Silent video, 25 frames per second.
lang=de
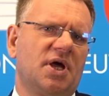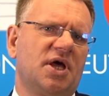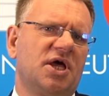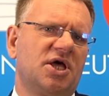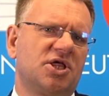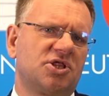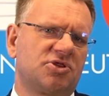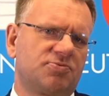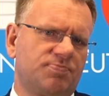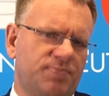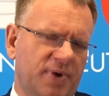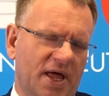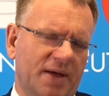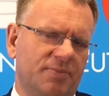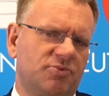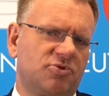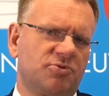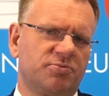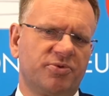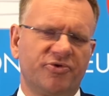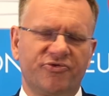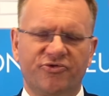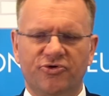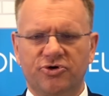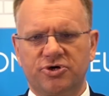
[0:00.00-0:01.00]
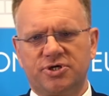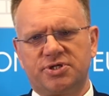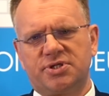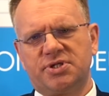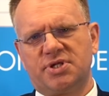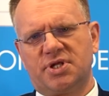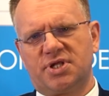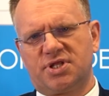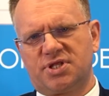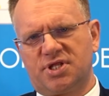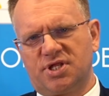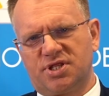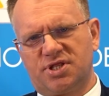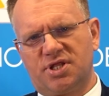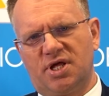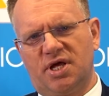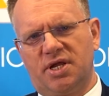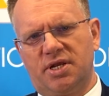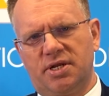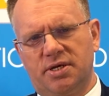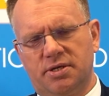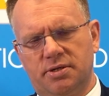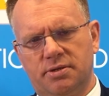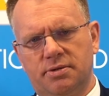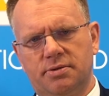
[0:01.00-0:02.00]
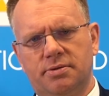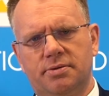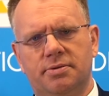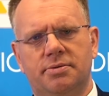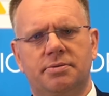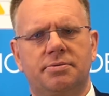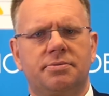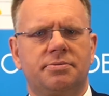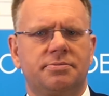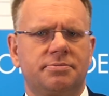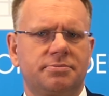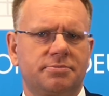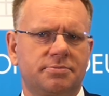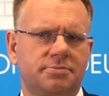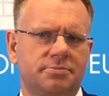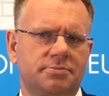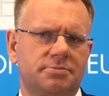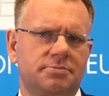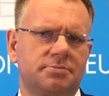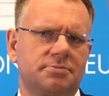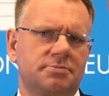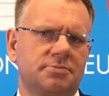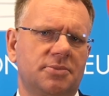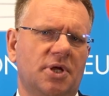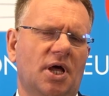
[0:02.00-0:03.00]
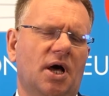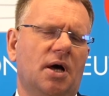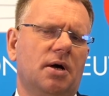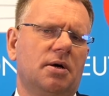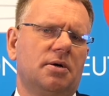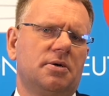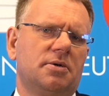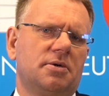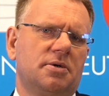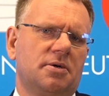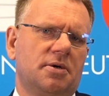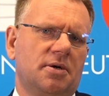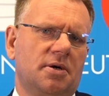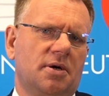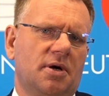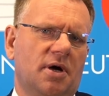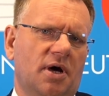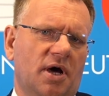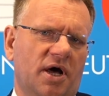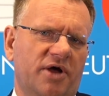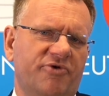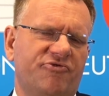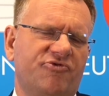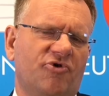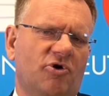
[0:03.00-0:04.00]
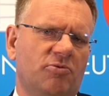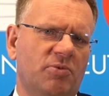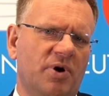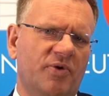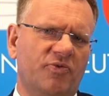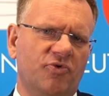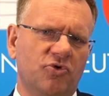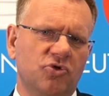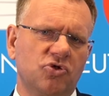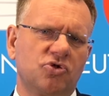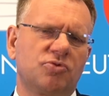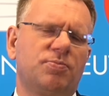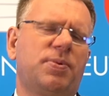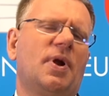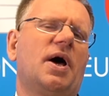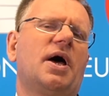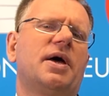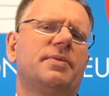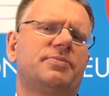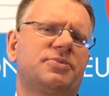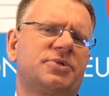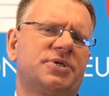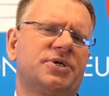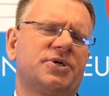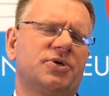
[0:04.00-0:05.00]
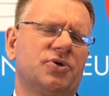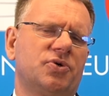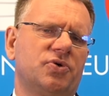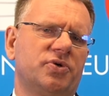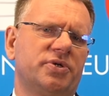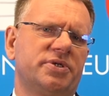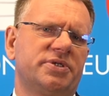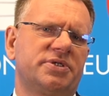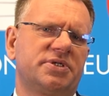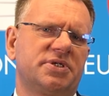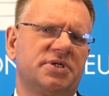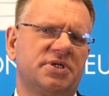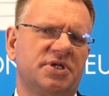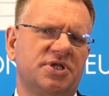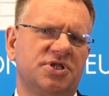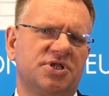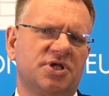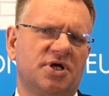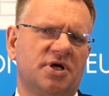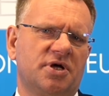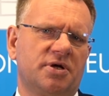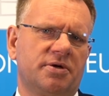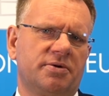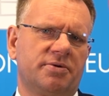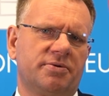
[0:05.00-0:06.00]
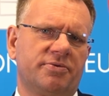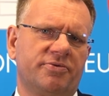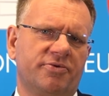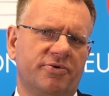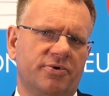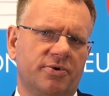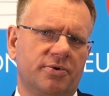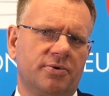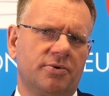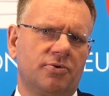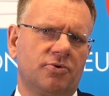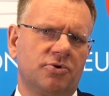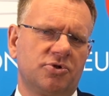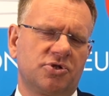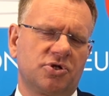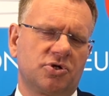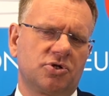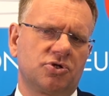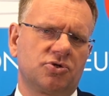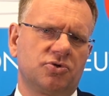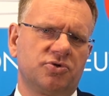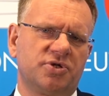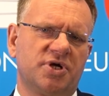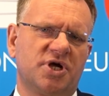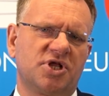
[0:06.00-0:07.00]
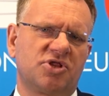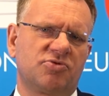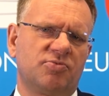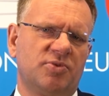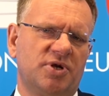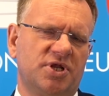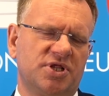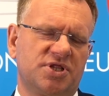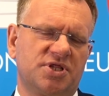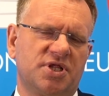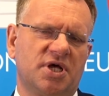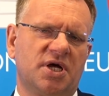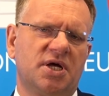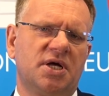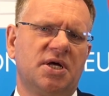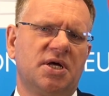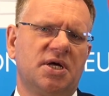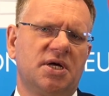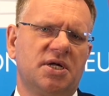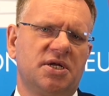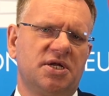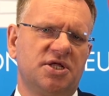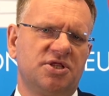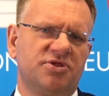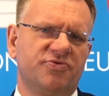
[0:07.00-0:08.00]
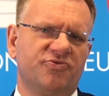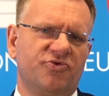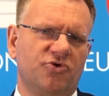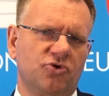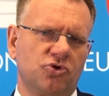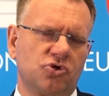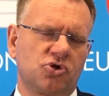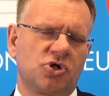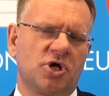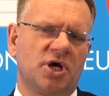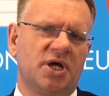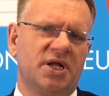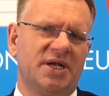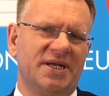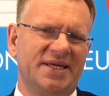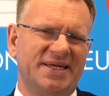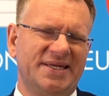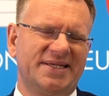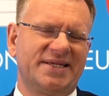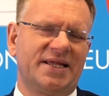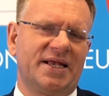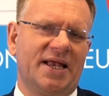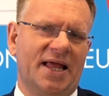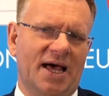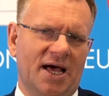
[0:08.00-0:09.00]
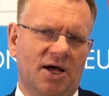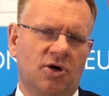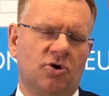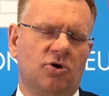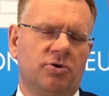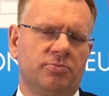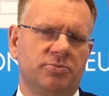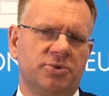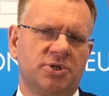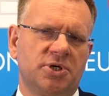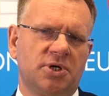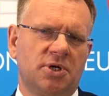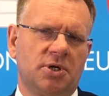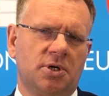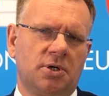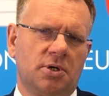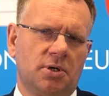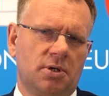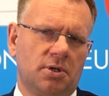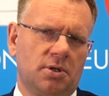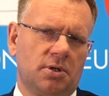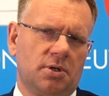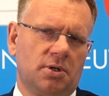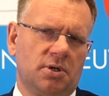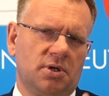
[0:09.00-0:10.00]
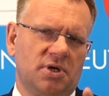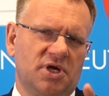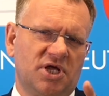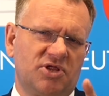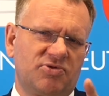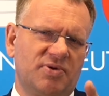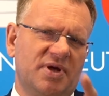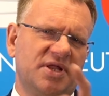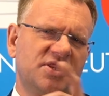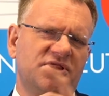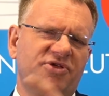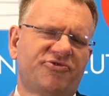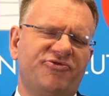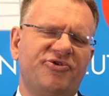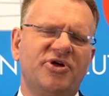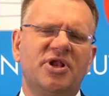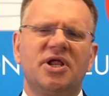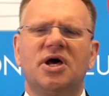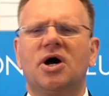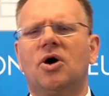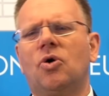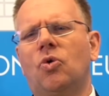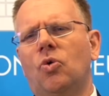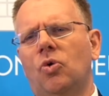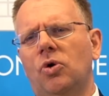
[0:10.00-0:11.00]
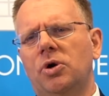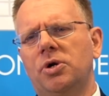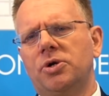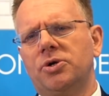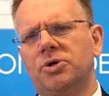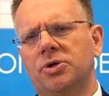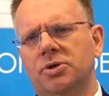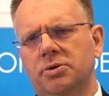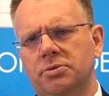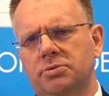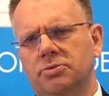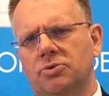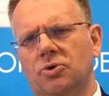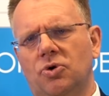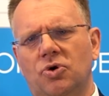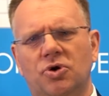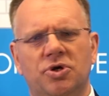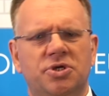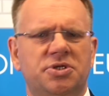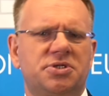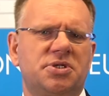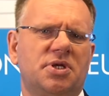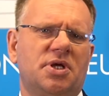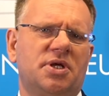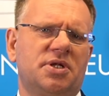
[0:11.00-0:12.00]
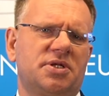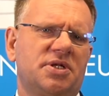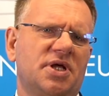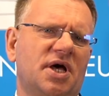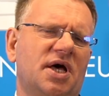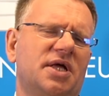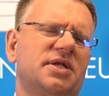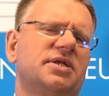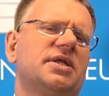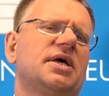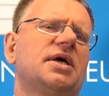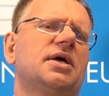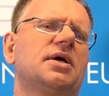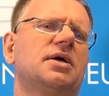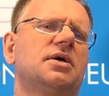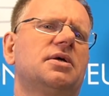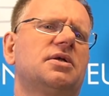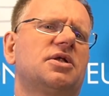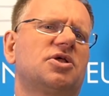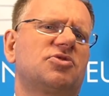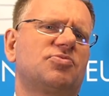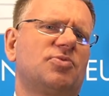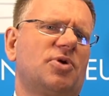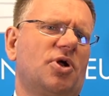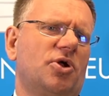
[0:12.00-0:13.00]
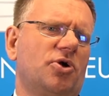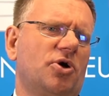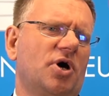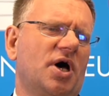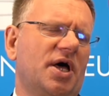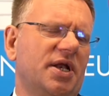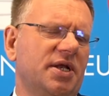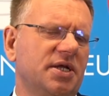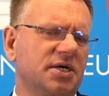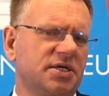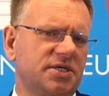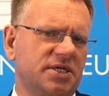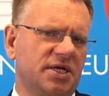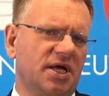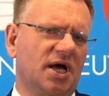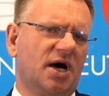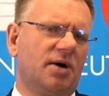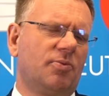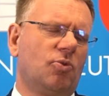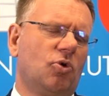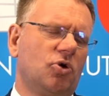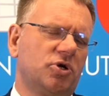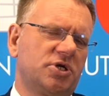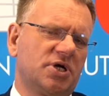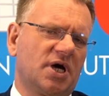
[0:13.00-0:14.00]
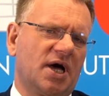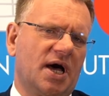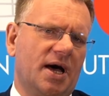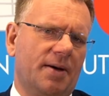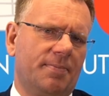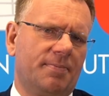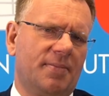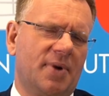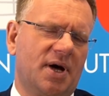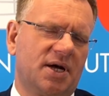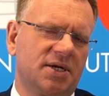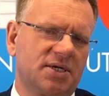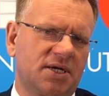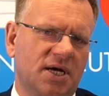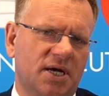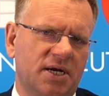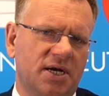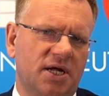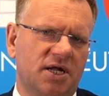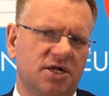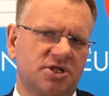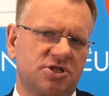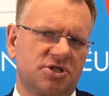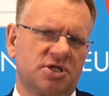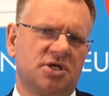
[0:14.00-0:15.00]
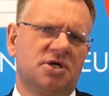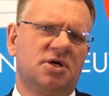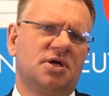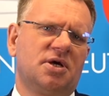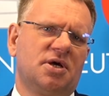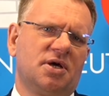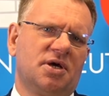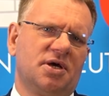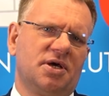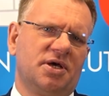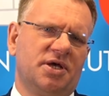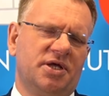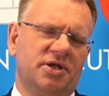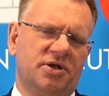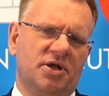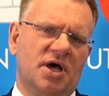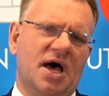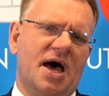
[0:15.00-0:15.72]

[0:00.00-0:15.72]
Es bleibt zu befürchten, dass das eine, ja, ein frommer Wunsch bleibt und dieser, unser Gesundheitsminister diesem Wunsch nicht nachkommt. Jetzt werden sich viele erholen und daran denken, dass man auch noch andere Dinge am Montagabend machen kann, als in